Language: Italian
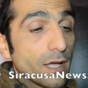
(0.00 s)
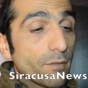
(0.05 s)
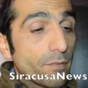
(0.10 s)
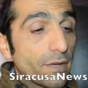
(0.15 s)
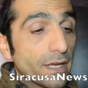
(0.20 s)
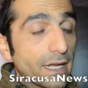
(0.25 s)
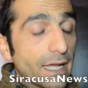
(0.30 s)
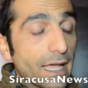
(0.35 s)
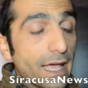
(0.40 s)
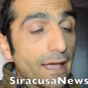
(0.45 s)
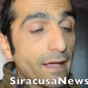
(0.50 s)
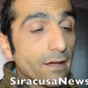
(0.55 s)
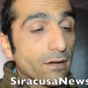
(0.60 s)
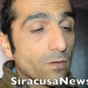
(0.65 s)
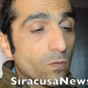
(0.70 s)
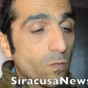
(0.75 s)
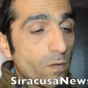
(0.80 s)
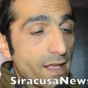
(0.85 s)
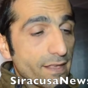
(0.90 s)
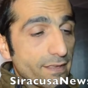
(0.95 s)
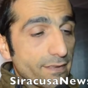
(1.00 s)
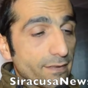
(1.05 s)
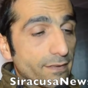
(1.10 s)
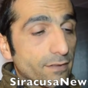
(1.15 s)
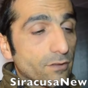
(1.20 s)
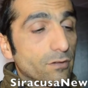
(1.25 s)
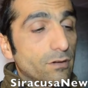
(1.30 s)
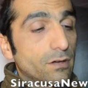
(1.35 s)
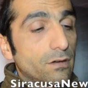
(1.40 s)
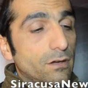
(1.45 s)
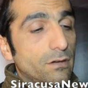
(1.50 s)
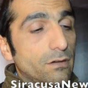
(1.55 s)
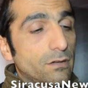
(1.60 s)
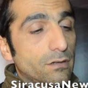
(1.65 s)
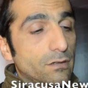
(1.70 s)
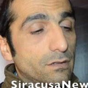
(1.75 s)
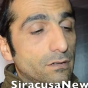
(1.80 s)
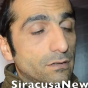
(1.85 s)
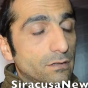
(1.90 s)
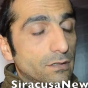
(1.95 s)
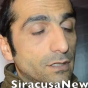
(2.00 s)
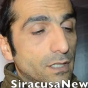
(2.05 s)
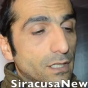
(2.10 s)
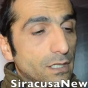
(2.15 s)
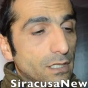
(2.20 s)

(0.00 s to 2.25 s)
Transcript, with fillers: perché questo oh,